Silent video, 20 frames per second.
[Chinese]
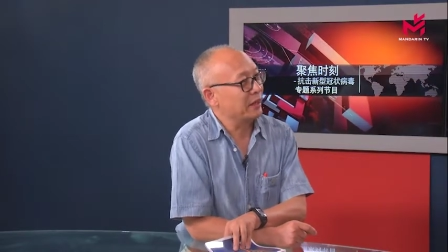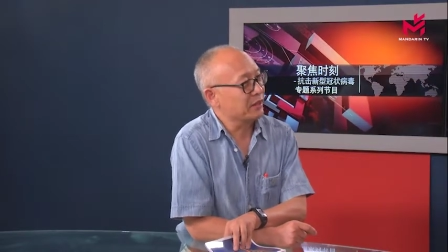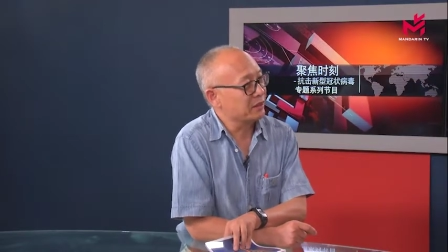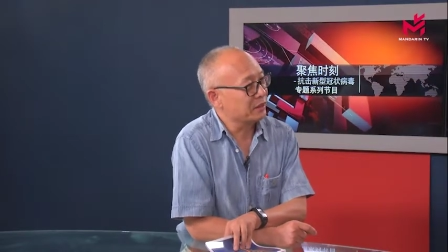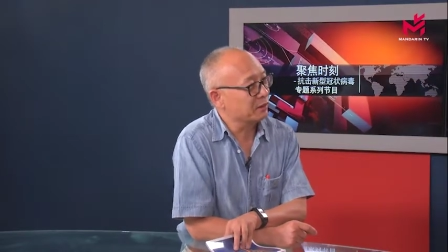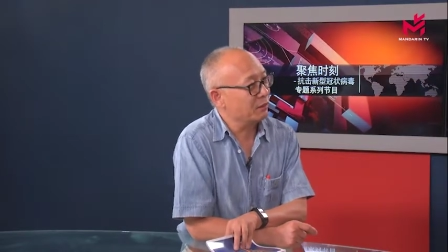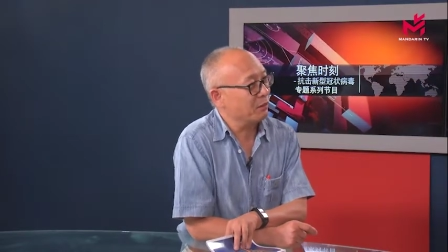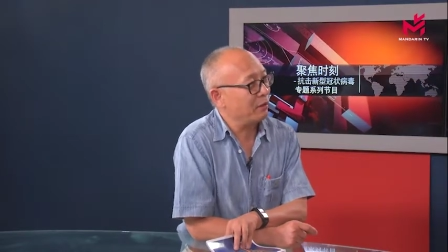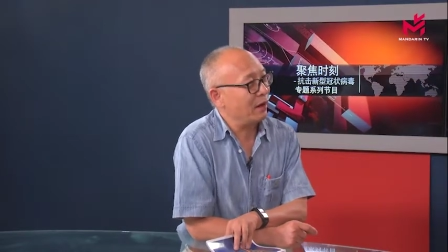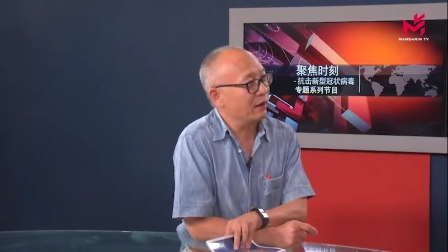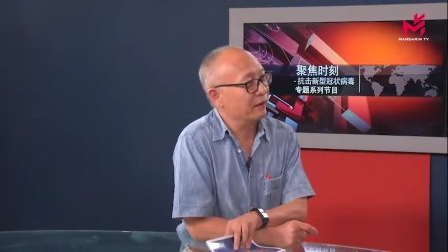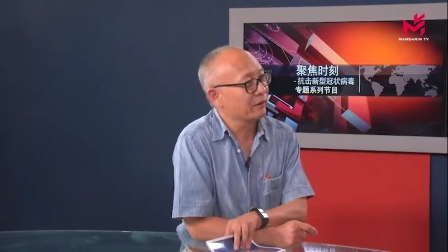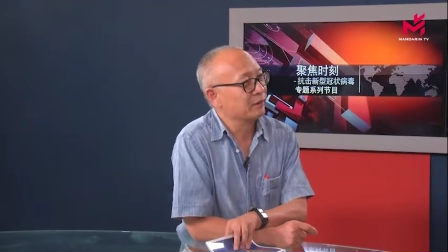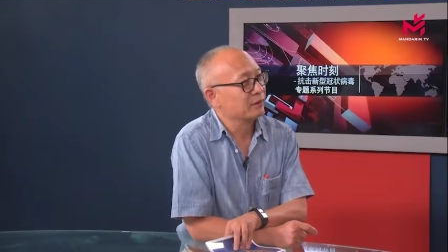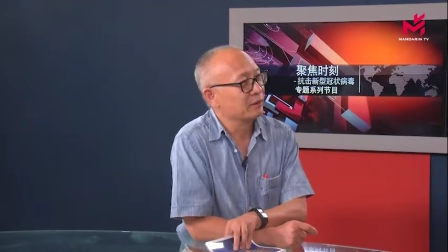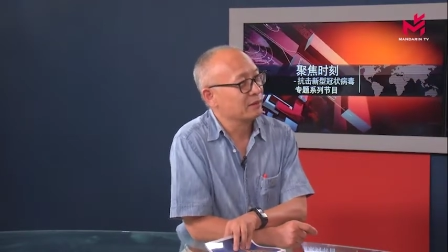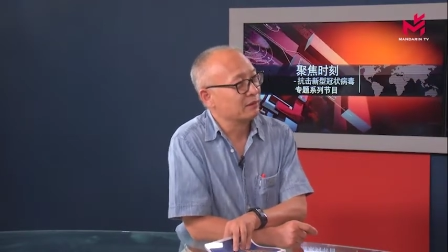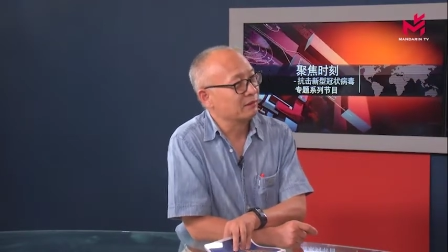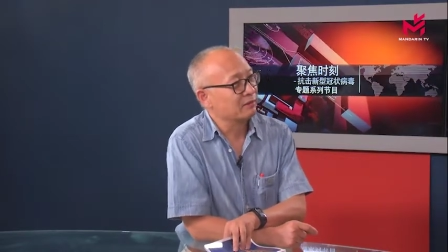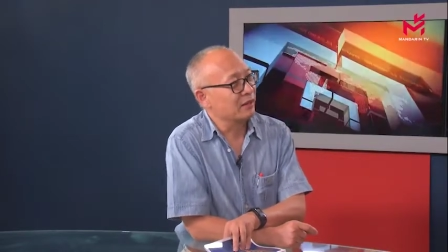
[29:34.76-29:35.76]
谢的话。
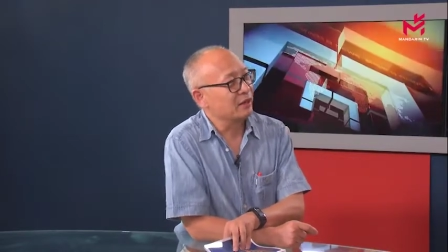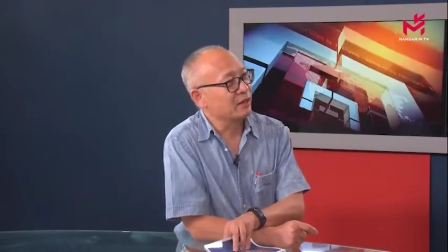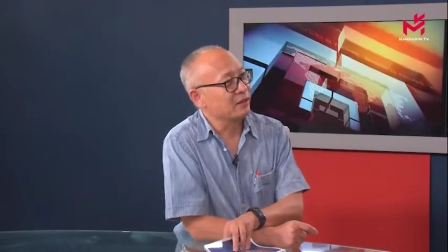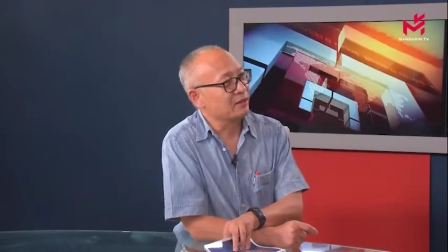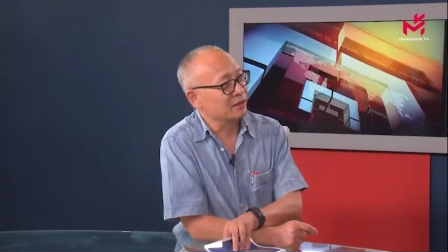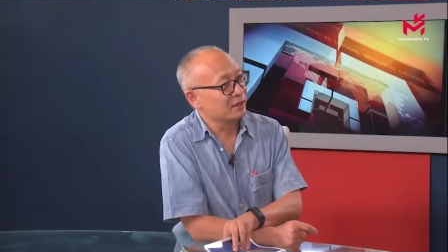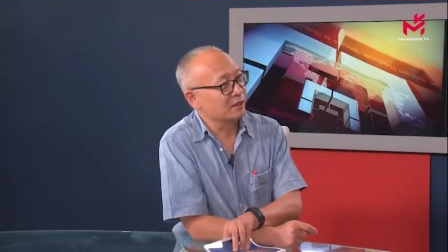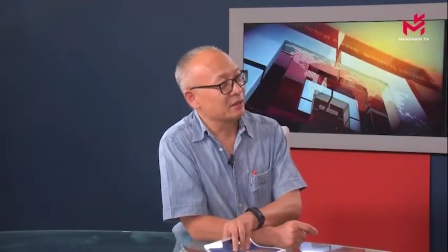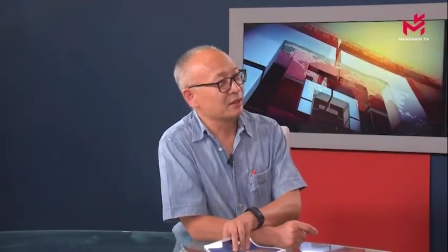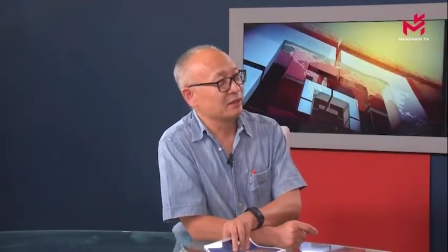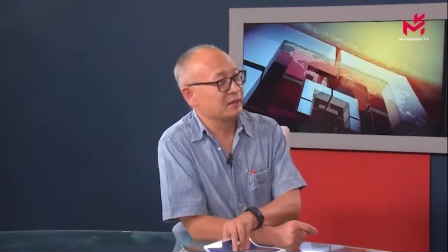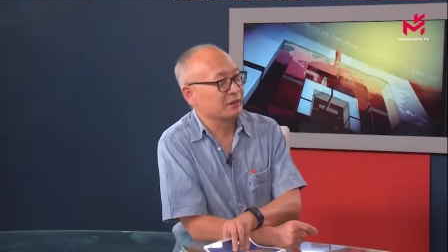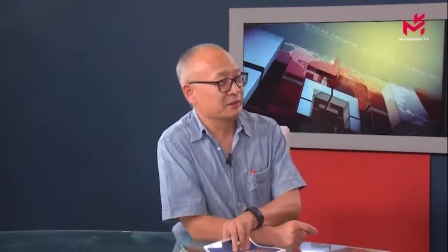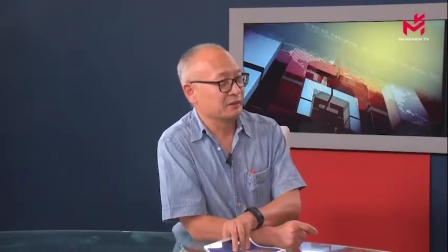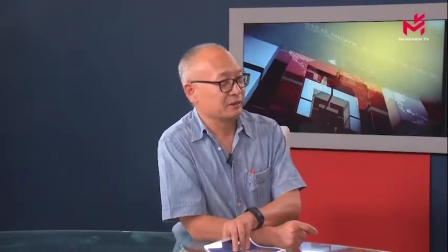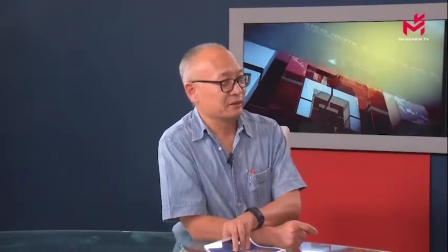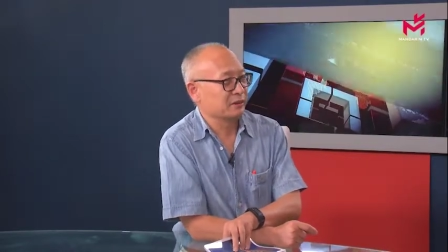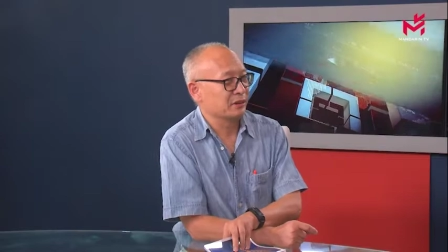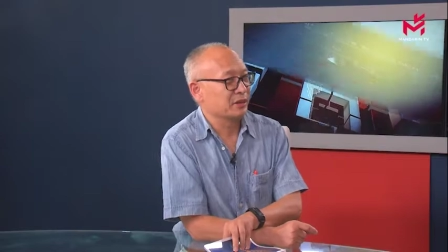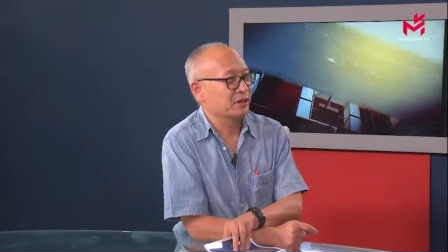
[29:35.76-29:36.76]
完了，那
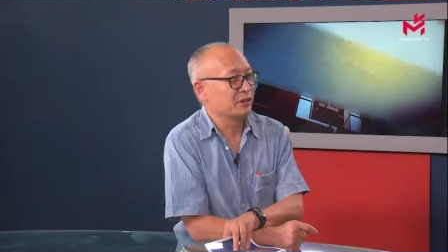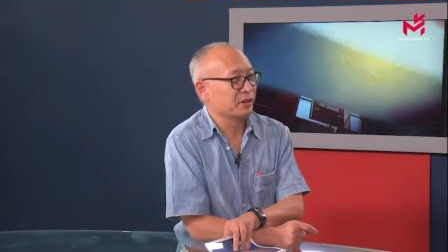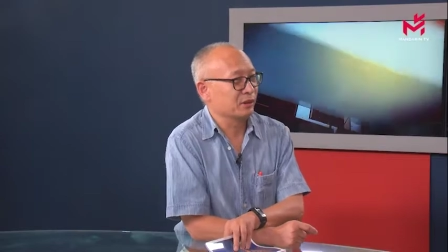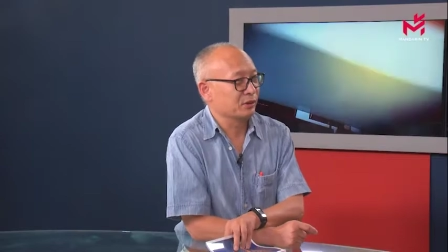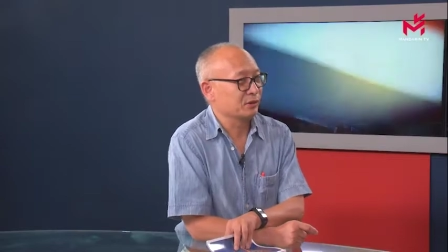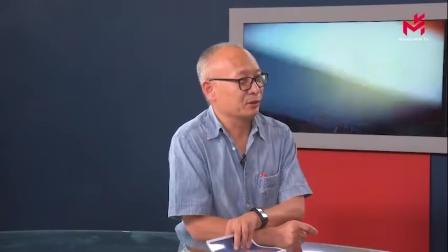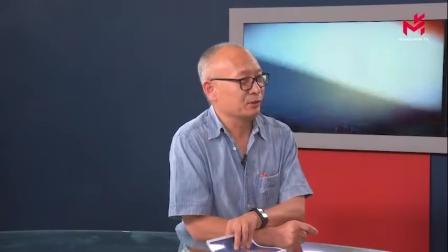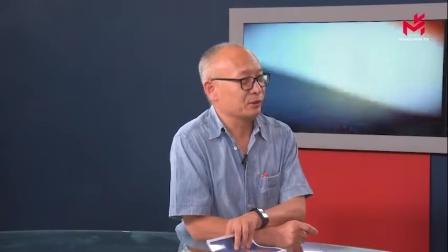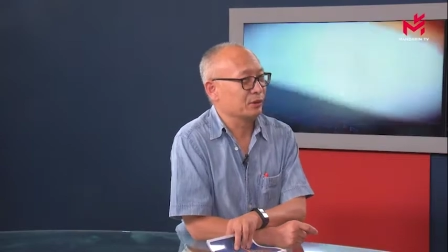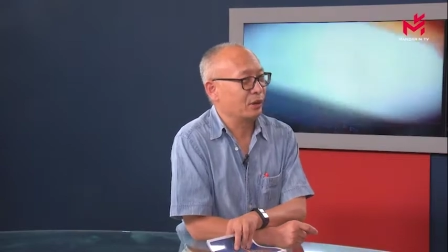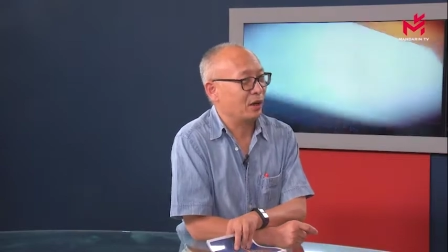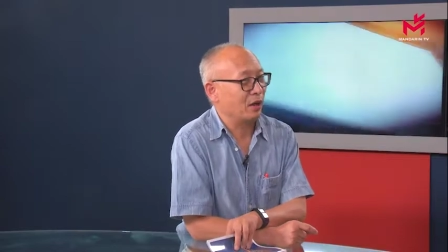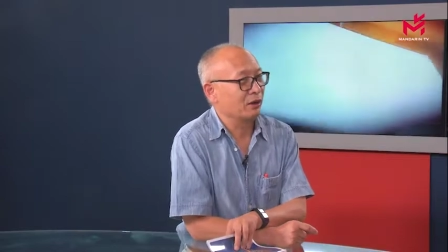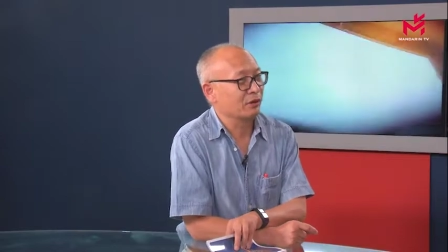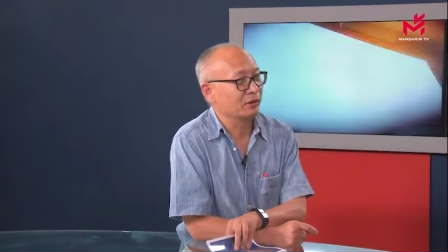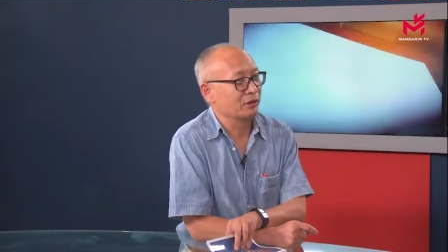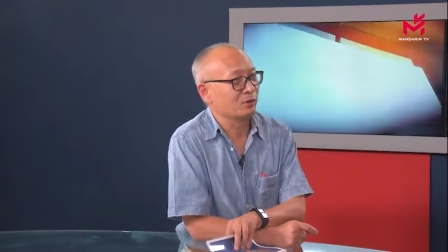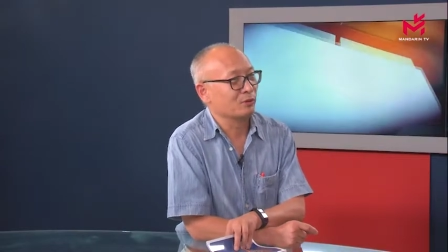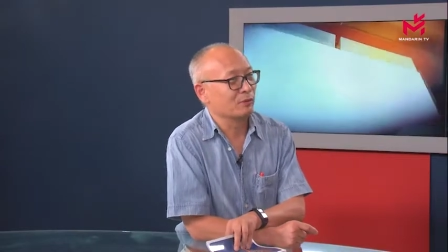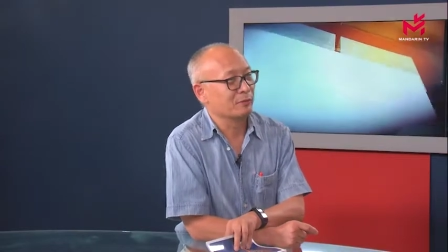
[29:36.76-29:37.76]
个记者就说：“好，
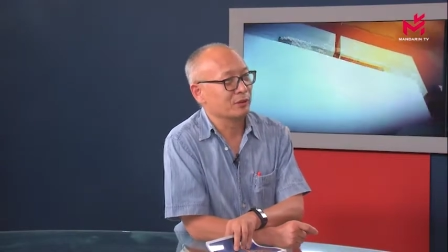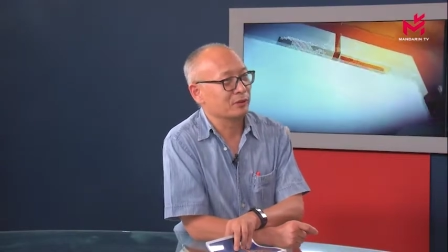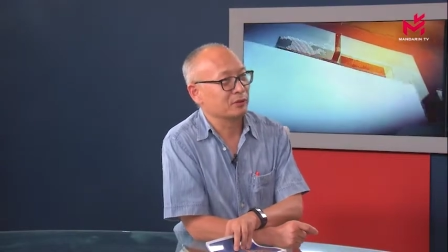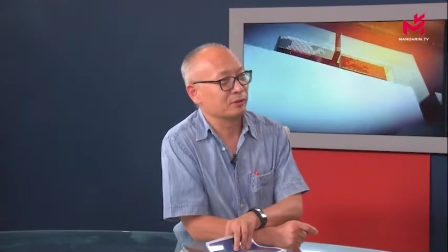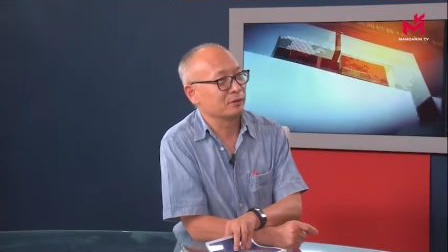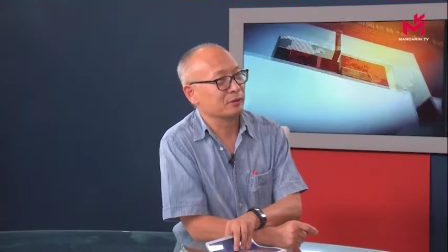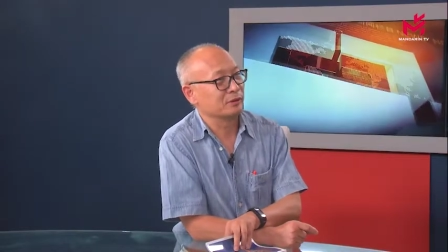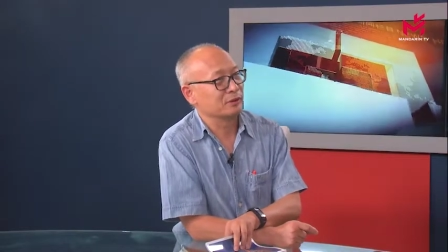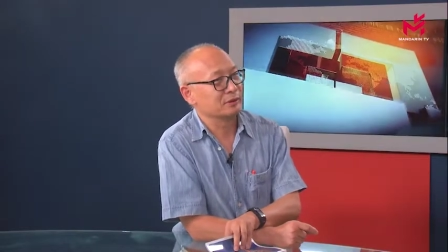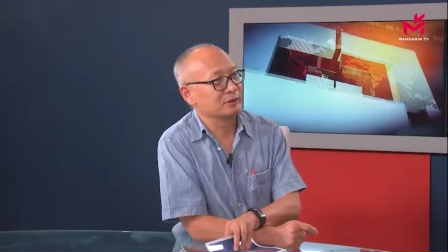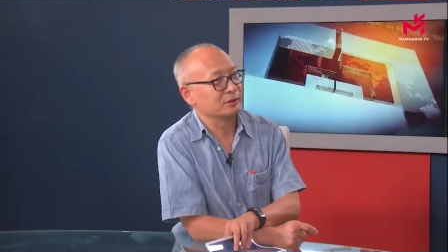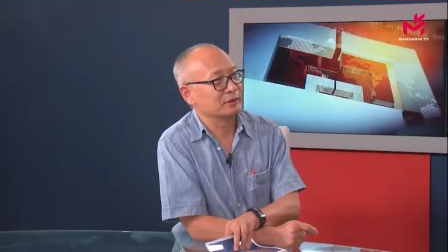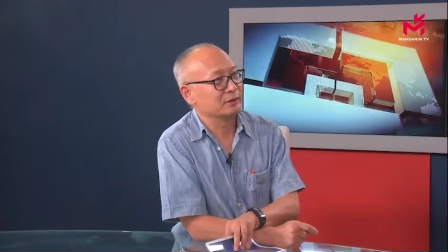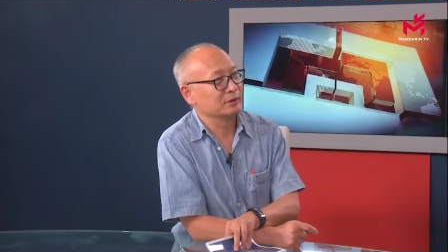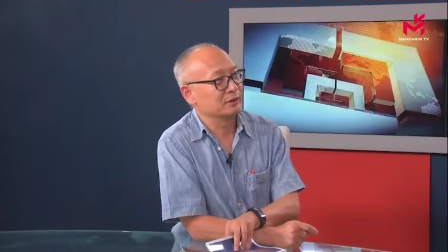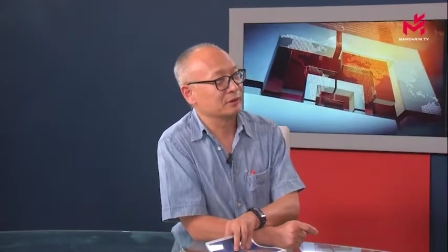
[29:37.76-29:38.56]
那我们一会儿